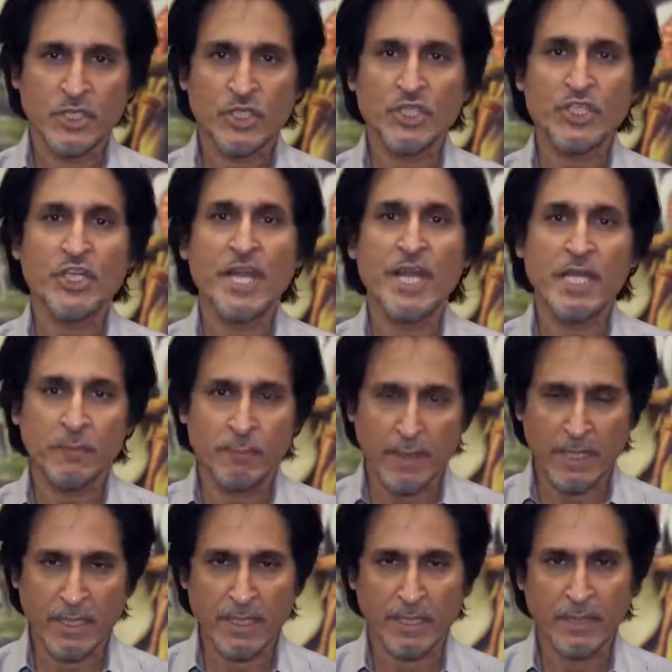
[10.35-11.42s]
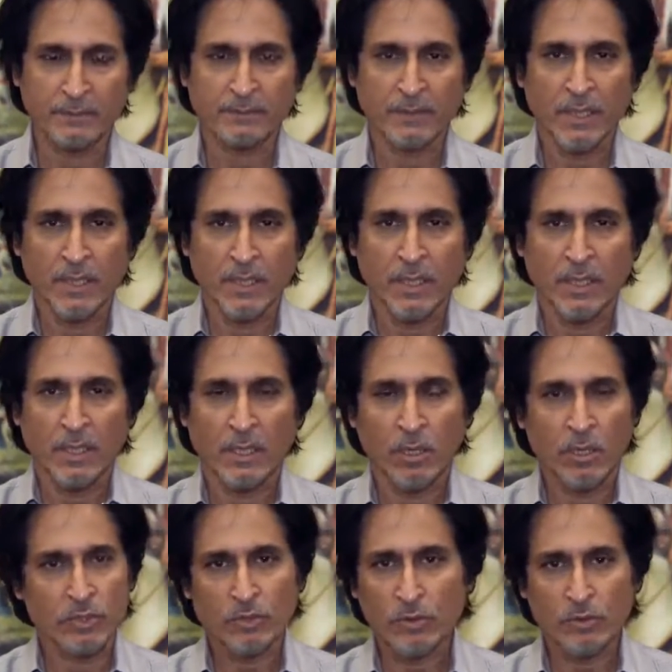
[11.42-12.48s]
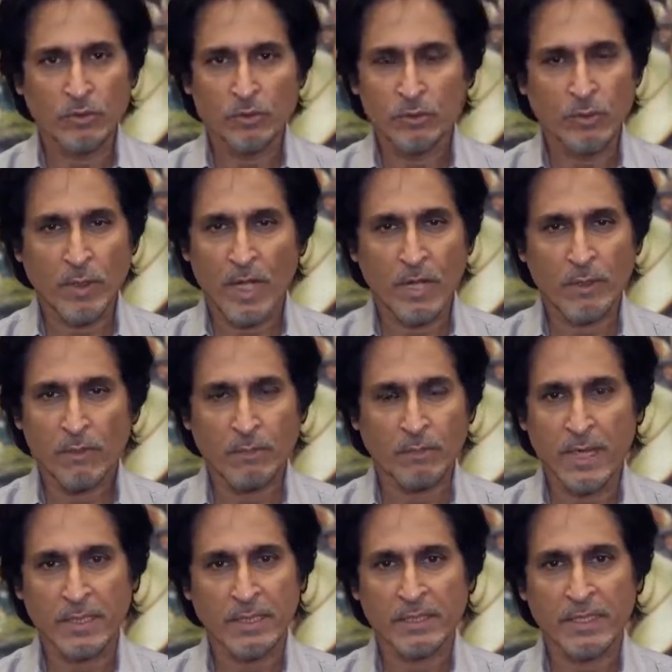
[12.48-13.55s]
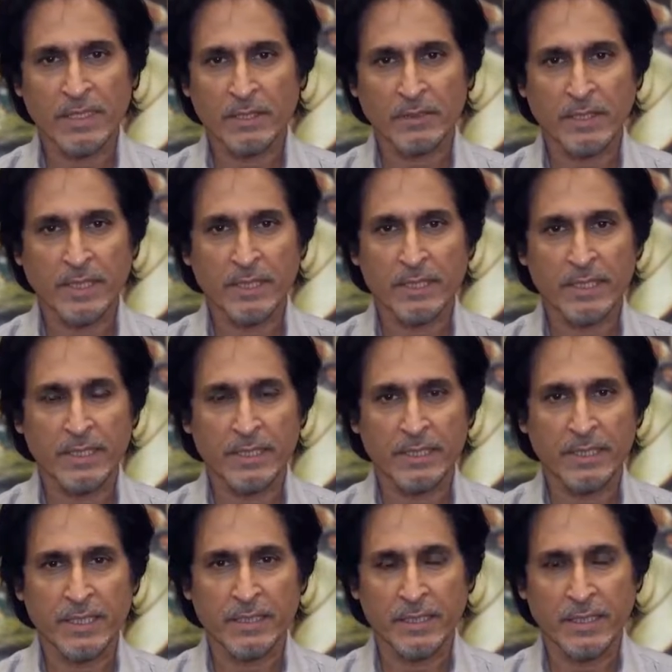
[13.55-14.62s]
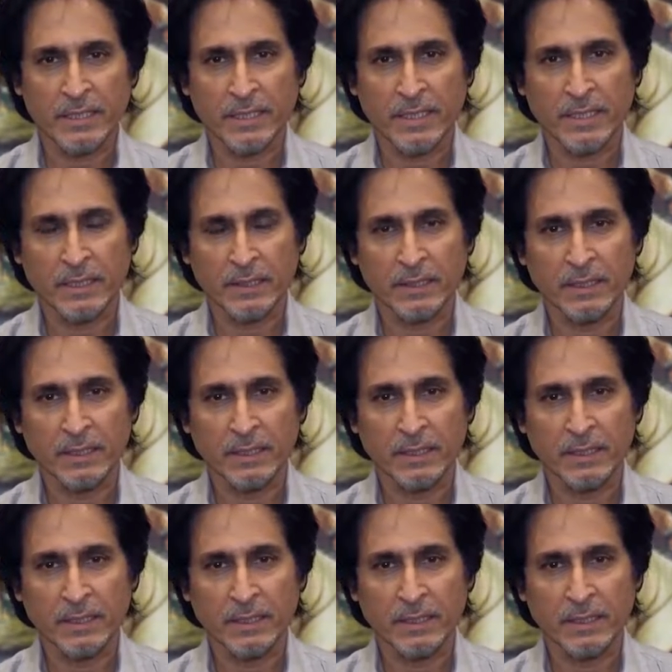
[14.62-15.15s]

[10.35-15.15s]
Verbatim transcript: शेयर्ड पेन है और जो कुछ हुआ वो पाकिस्तान क्रिकेट के लिए ठीक नहीं था